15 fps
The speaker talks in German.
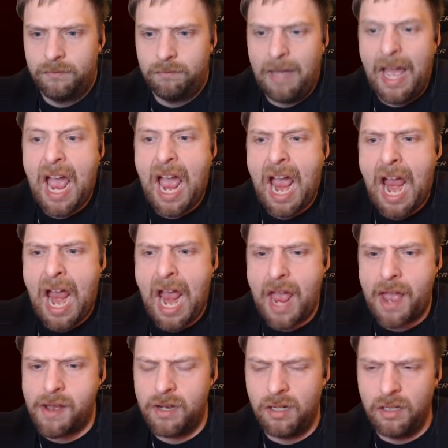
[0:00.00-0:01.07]
Bah!
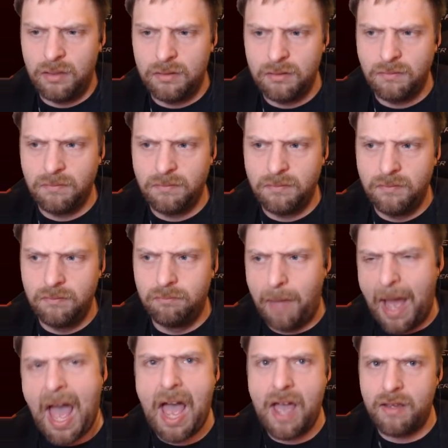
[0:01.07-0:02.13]

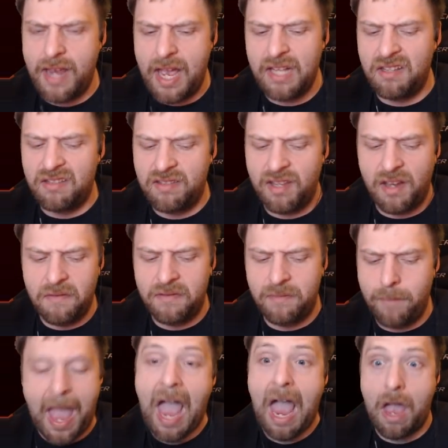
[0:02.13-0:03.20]
Bah! Ja, das trifft.
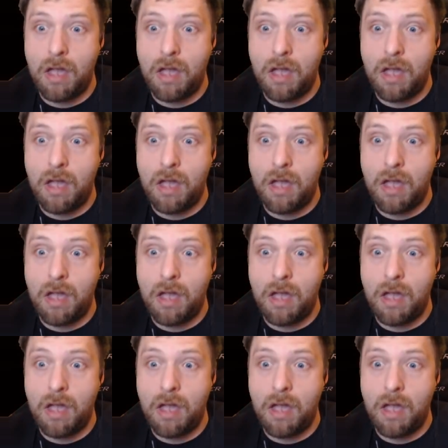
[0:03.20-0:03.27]
Bah!